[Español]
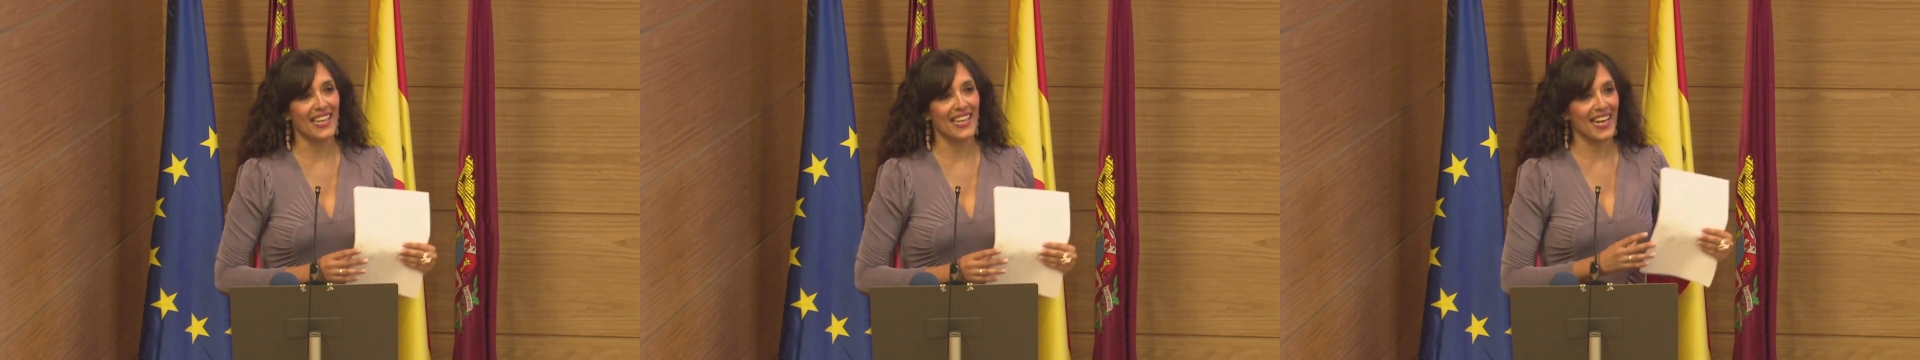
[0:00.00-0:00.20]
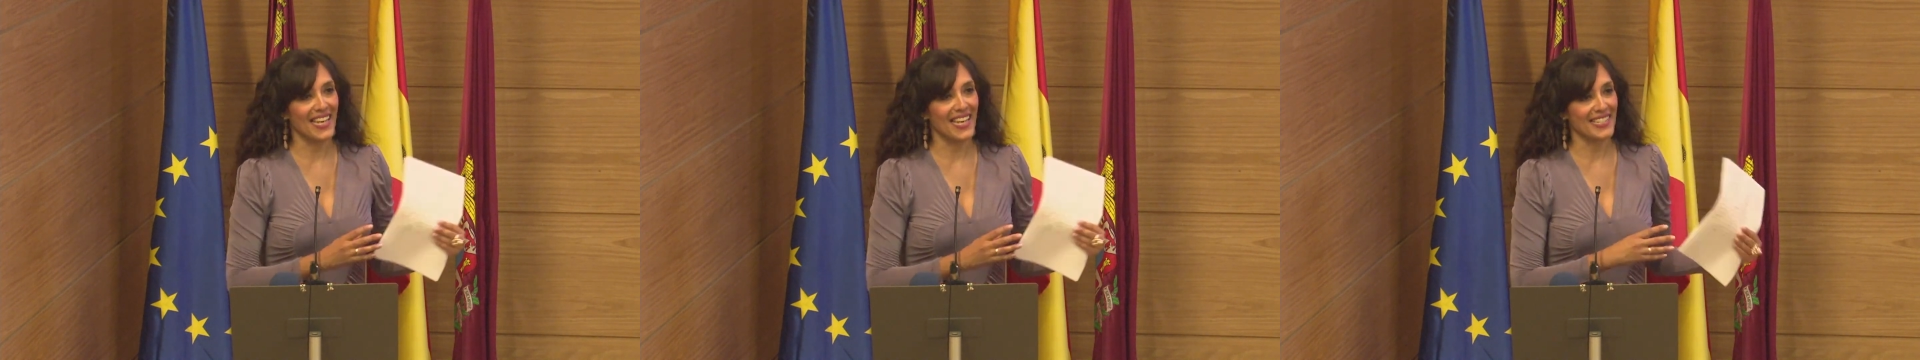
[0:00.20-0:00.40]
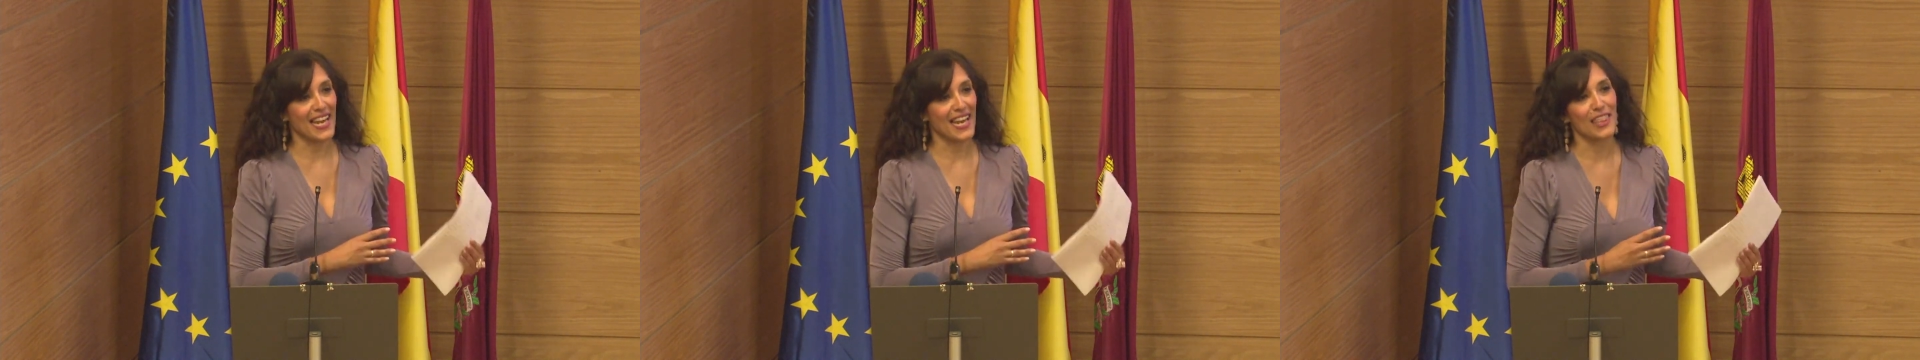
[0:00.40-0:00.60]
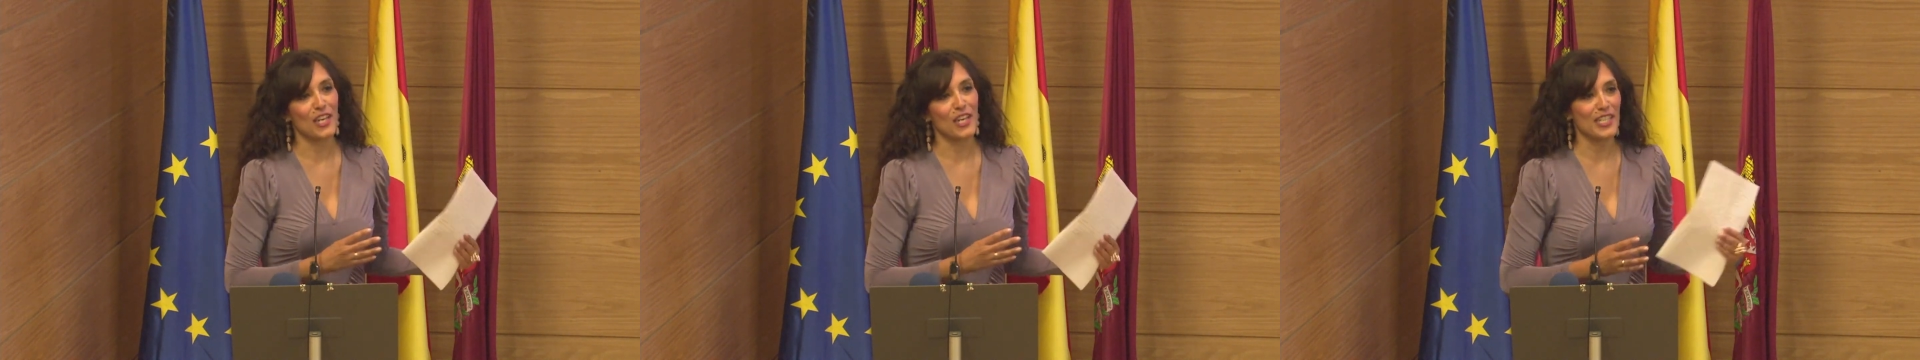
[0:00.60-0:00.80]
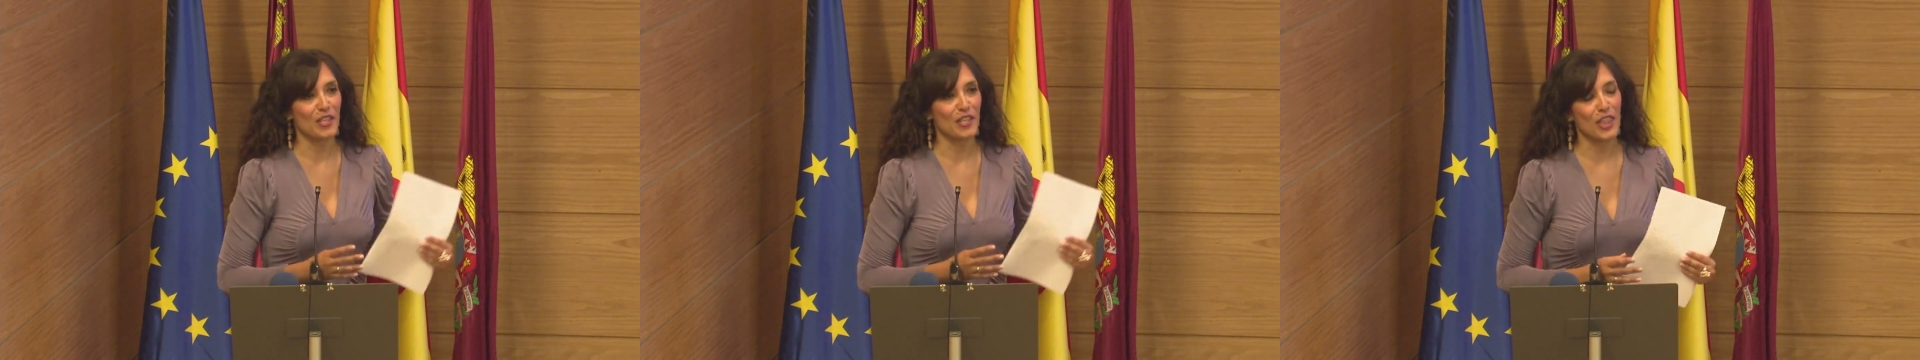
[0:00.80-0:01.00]
de las
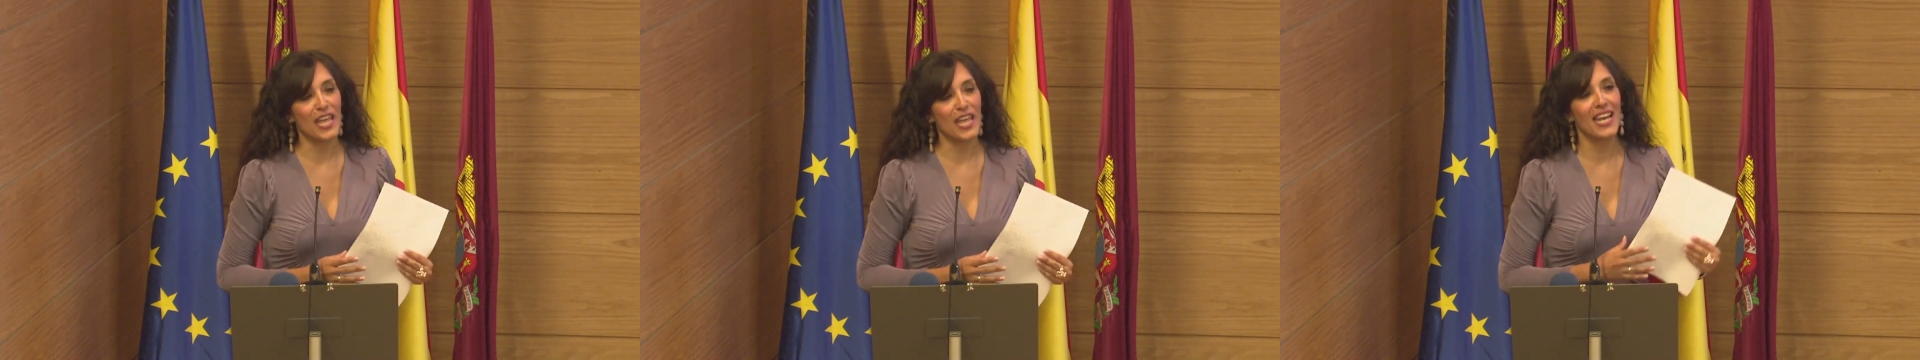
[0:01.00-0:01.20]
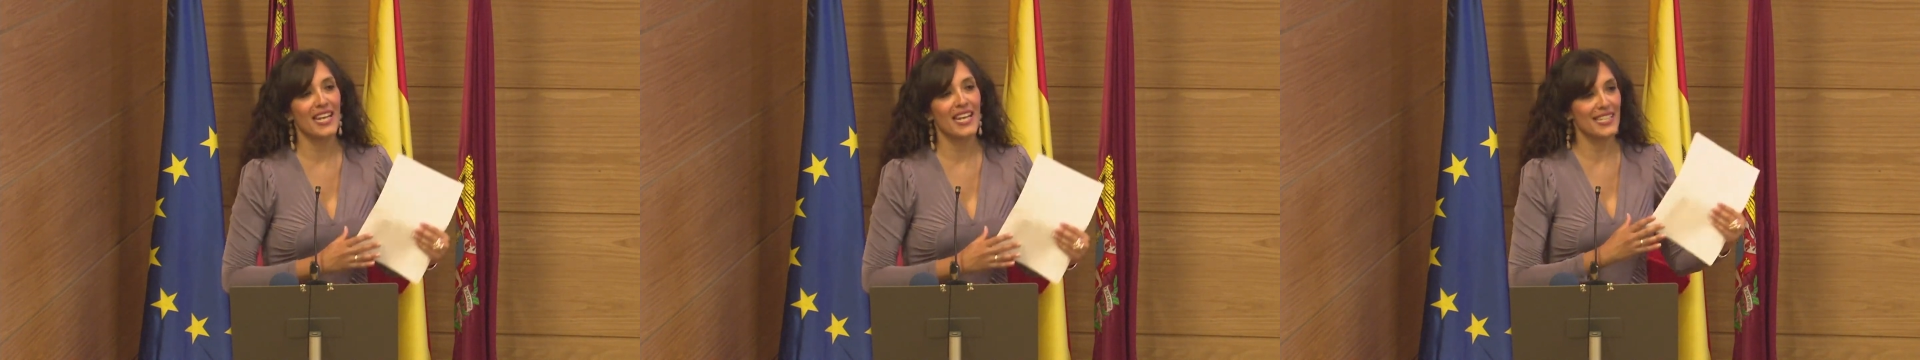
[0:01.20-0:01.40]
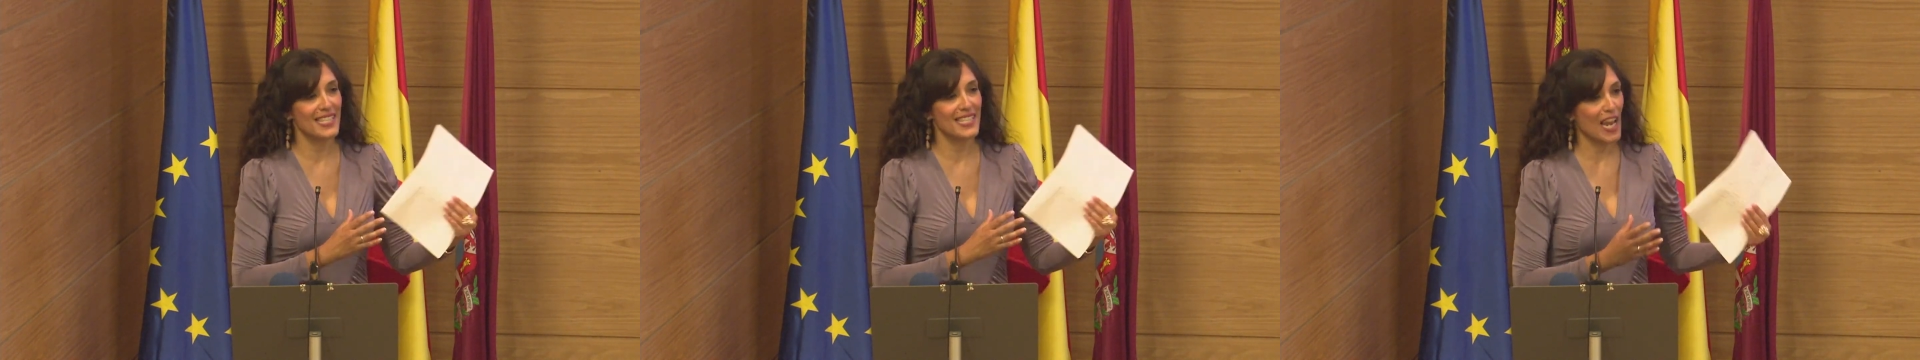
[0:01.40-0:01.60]
relaciones sociales,